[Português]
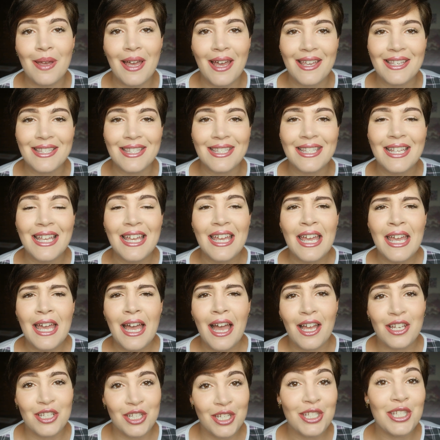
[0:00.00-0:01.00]
Mas
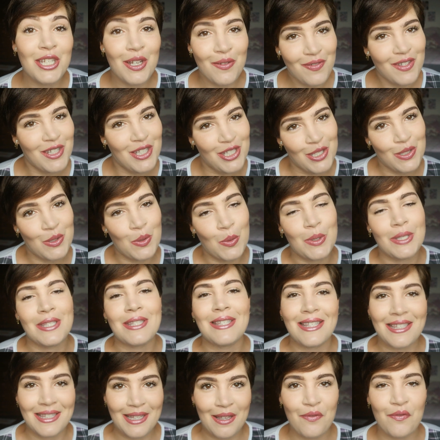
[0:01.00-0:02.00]
acho que dia 22,
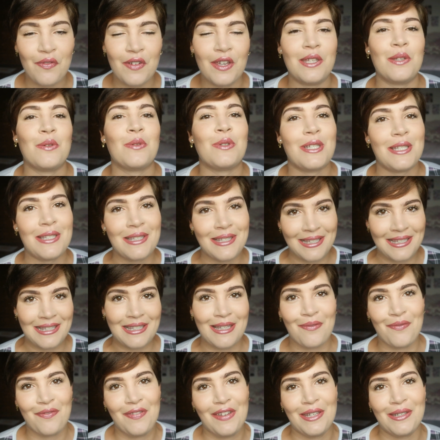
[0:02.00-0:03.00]
sexta-feira, hoje é
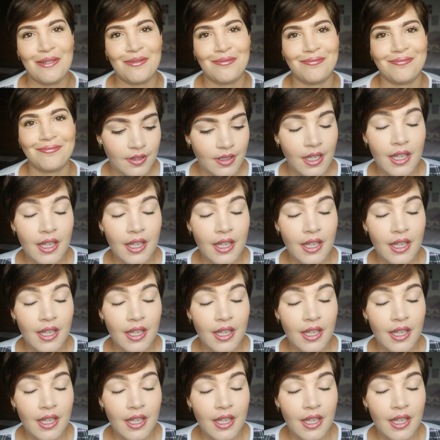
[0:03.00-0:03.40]
sexta-feira.